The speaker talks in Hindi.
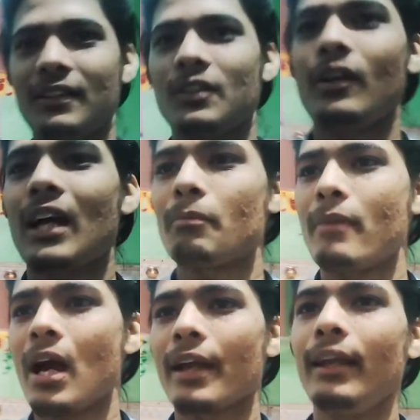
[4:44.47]
तो यार मैं
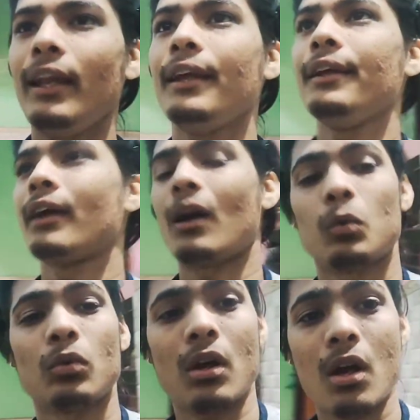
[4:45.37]
अकेले ही
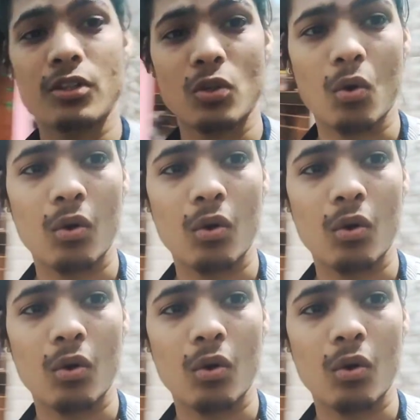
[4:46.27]
काटूंगा इसको